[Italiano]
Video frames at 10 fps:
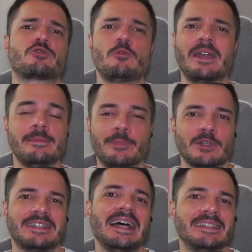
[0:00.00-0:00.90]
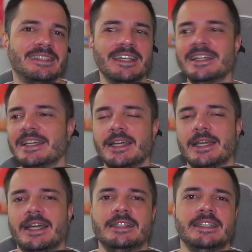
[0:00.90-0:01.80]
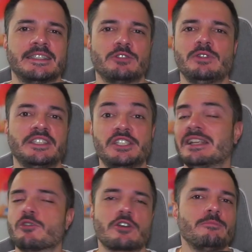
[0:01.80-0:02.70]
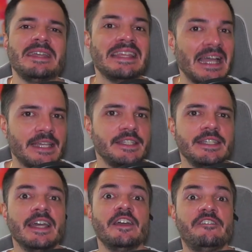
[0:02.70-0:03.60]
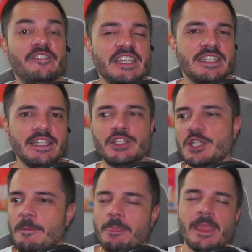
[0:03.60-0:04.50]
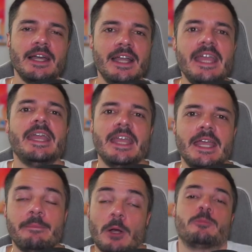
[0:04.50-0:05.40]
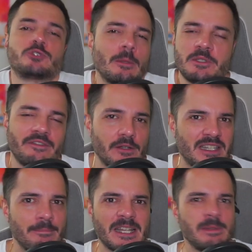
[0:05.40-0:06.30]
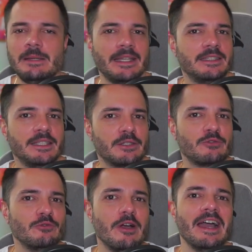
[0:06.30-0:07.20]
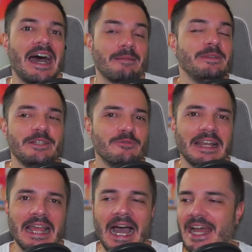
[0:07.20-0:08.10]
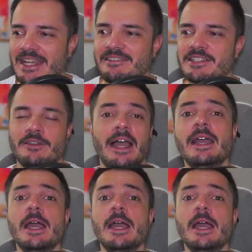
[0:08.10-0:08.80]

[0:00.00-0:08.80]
super importante. Eh, negli Stati Uniti ci lavorano migliaia di fisici e, però purtroppo ci fanno sempre esperimenti su armi nucleari, questo è.